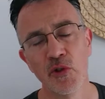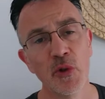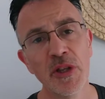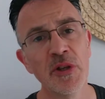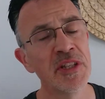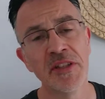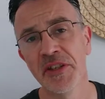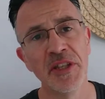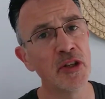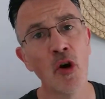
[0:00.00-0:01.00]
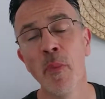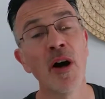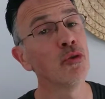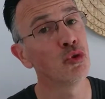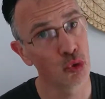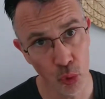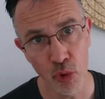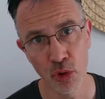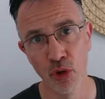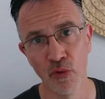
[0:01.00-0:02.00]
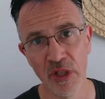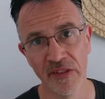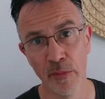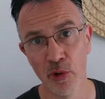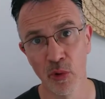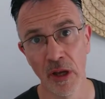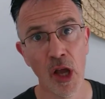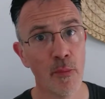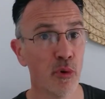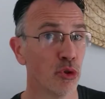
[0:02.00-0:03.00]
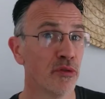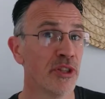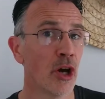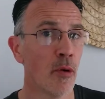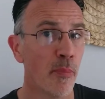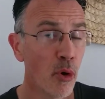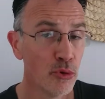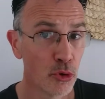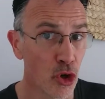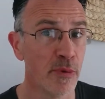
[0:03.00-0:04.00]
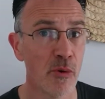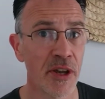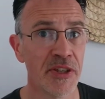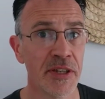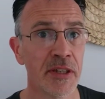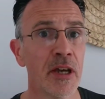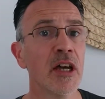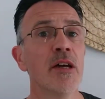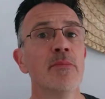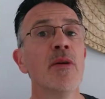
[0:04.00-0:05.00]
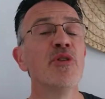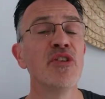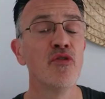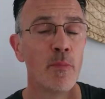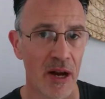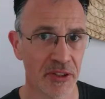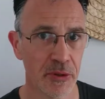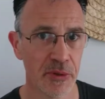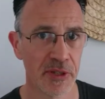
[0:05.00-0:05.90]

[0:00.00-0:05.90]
Ce guide synthétique comprend tout ce dont vous avez besoin pour devenir un pro du copywriting, même si vous partez de